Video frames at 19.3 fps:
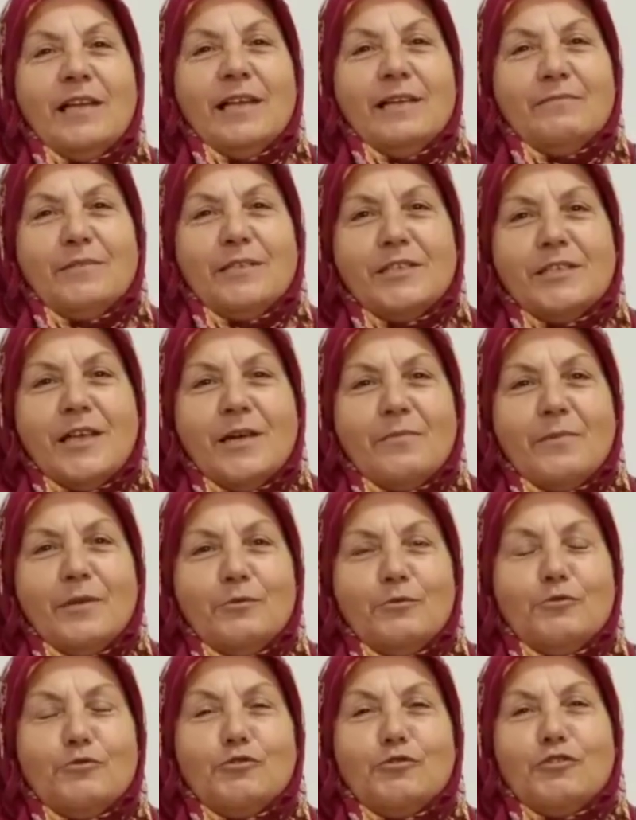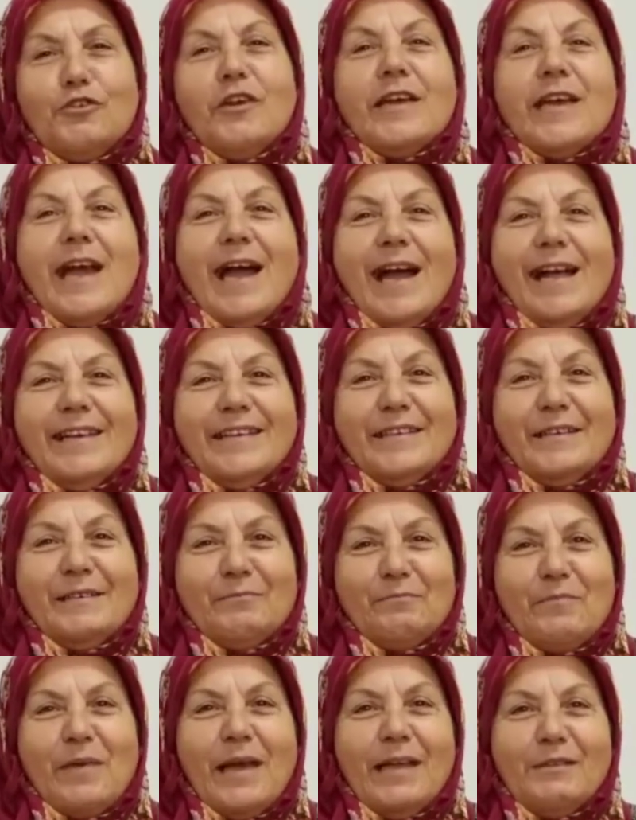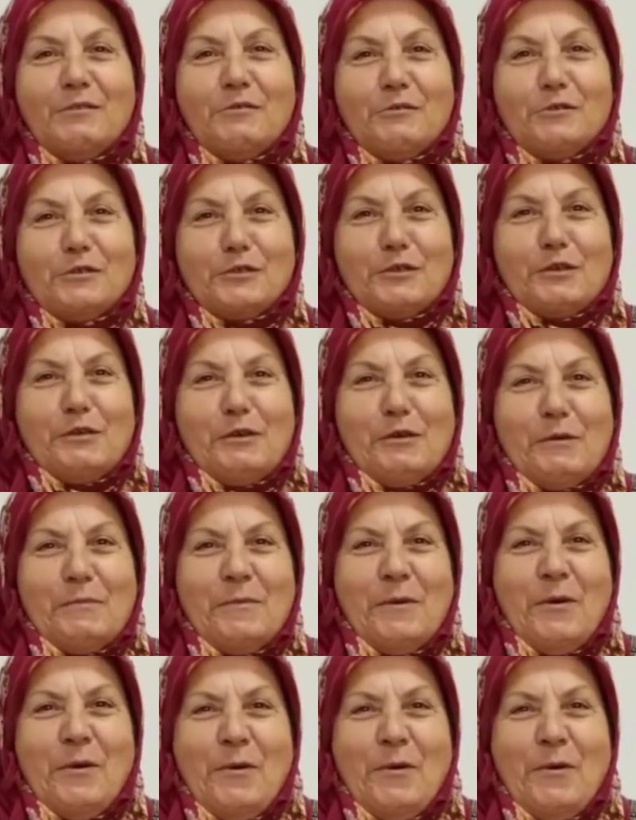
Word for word: İzlenmelerimiz ama düşüyor yani. Ben de üzülüyorum.